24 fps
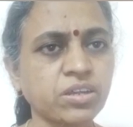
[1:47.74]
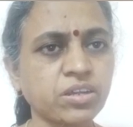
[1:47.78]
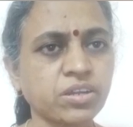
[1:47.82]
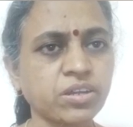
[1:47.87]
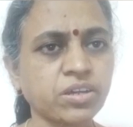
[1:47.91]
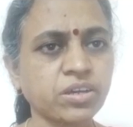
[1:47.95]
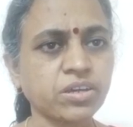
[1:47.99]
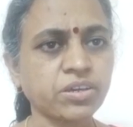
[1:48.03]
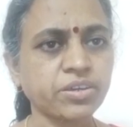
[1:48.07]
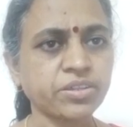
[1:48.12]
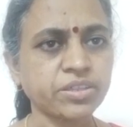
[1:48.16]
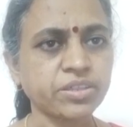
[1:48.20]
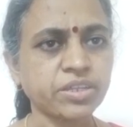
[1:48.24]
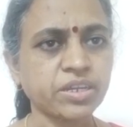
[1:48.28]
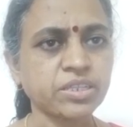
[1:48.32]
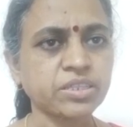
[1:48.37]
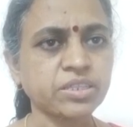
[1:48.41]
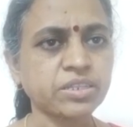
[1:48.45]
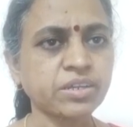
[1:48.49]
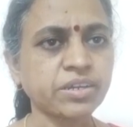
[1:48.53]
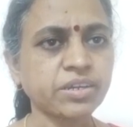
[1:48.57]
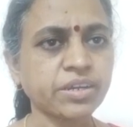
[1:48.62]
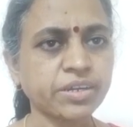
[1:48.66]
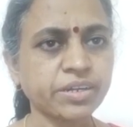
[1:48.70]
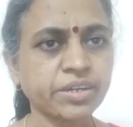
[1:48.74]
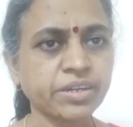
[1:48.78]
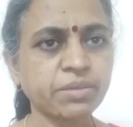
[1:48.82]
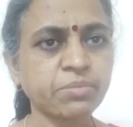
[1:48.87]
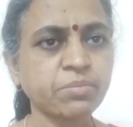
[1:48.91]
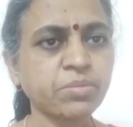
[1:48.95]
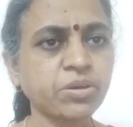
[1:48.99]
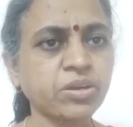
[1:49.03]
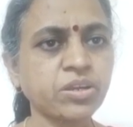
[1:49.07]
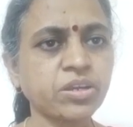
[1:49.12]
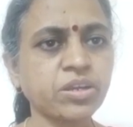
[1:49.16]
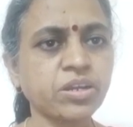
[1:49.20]
நான் இந்த இடத்துல
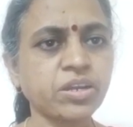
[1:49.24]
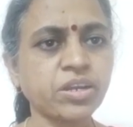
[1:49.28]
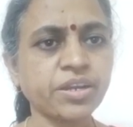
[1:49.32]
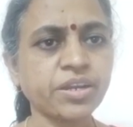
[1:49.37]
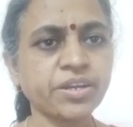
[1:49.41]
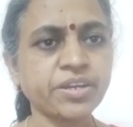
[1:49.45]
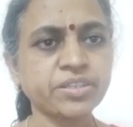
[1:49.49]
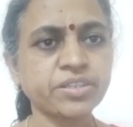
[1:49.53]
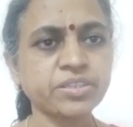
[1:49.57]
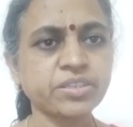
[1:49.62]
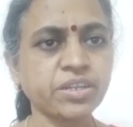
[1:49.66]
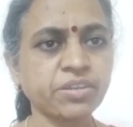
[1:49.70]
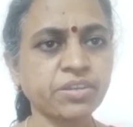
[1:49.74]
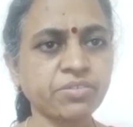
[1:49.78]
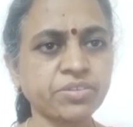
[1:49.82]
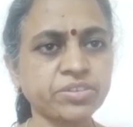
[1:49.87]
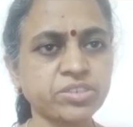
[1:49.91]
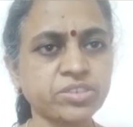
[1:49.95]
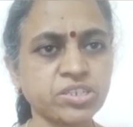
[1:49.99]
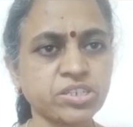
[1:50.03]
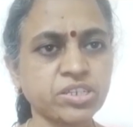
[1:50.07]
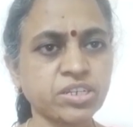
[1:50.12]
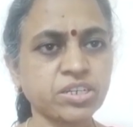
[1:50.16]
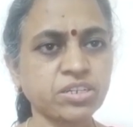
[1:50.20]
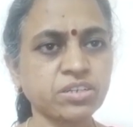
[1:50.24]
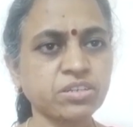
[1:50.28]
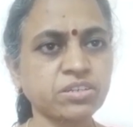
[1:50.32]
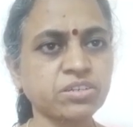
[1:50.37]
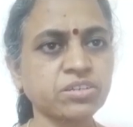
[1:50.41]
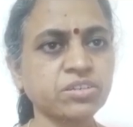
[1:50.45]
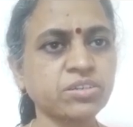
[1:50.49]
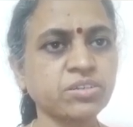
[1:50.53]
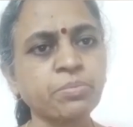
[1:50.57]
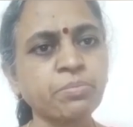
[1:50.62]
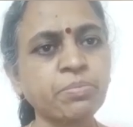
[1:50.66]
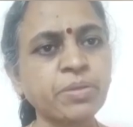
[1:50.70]
கட்டாயமாக நன்றி தெரிவிச்சுக்கிறேன்
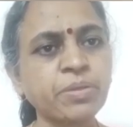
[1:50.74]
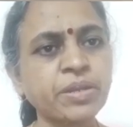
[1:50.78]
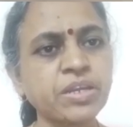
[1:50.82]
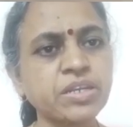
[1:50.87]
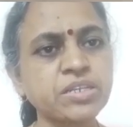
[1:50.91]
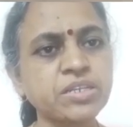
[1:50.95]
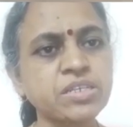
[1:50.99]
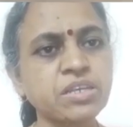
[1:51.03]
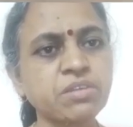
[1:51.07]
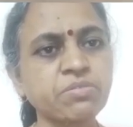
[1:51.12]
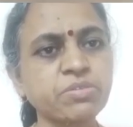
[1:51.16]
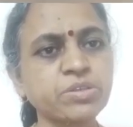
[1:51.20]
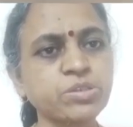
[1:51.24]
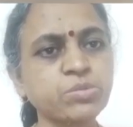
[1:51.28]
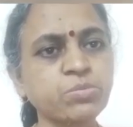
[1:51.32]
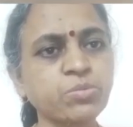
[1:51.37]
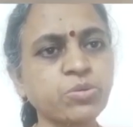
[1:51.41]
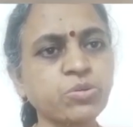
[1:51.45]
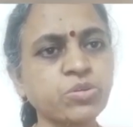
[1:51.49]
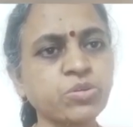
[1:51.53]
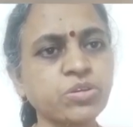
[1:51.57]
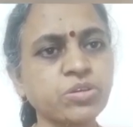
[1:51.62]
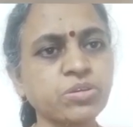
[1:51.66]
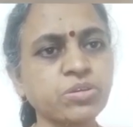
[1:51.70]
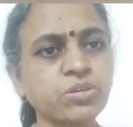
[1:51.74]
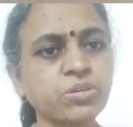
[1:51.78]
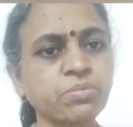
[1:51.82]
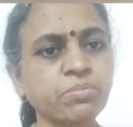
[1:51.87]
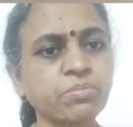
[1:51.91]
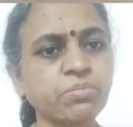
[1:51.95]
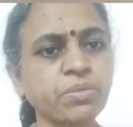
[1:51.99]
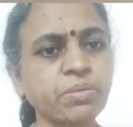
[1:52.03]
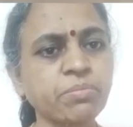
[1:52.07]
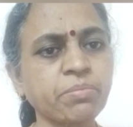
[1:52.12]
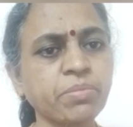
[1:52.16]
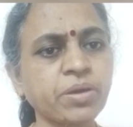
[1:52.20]
பின்னன் சர்வீஸ் போர்டு
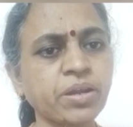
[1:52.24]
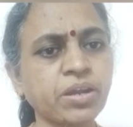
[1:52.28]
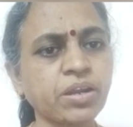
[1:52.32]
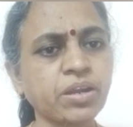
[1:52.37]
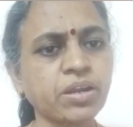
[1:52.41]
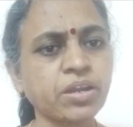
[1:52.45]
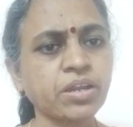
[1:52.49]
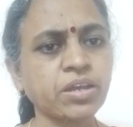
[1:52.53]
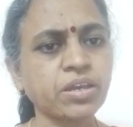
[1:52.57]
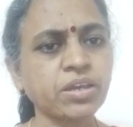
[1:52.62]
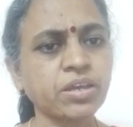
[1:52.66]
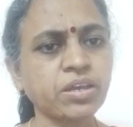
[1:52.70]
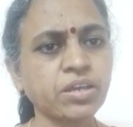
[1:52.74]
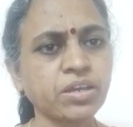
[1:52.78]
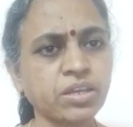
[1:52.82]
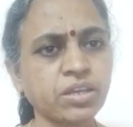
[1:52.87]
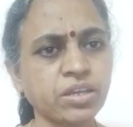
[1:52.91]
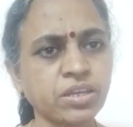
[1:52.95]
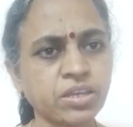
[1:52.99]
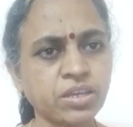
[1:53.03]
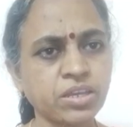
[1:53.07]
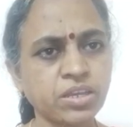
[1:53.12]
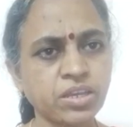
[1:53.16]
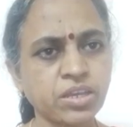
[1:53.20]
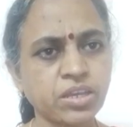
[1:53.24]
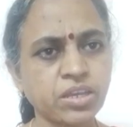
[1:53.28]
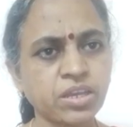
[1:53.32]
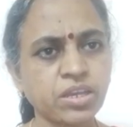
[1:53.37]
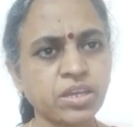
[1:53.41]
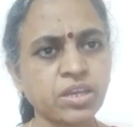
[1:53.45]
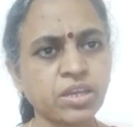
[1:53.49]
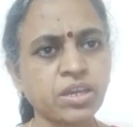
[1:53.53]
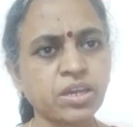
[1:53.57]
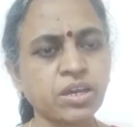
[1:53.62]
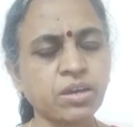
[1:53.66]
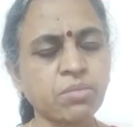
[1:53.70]
மெம்பரான
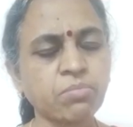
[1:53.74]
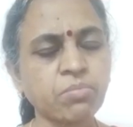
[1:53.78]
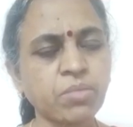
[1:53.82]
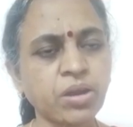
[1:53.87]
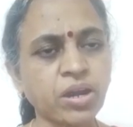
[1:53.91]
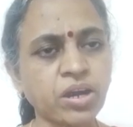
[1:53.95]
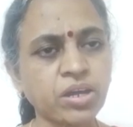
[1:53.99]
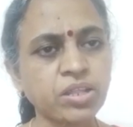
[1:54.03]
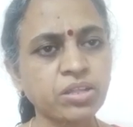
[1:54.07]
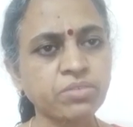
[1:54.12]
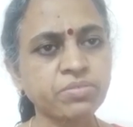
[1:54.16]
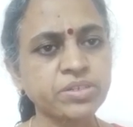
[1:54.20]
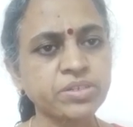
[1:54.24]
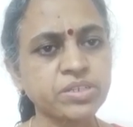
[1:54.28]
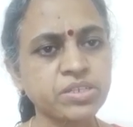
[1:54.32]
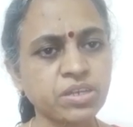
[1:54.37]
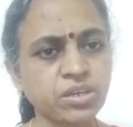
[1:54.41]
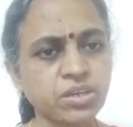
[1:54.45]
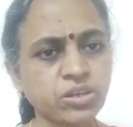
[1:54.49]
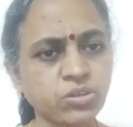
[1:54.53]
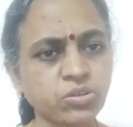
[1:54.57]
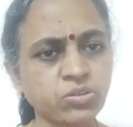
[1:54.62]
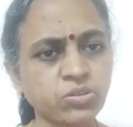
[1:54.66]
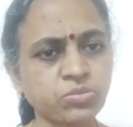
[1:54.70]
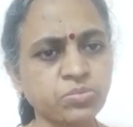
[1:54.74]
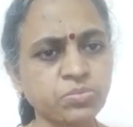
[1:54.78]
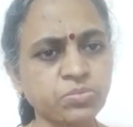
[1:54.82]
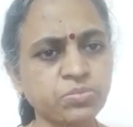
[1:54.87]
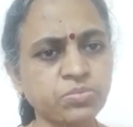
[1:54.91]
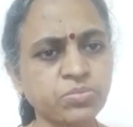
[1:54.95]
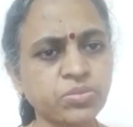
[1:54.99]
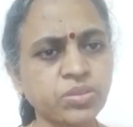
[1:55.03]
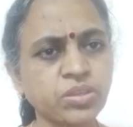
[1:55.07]
மாதவன் சாருக்கும்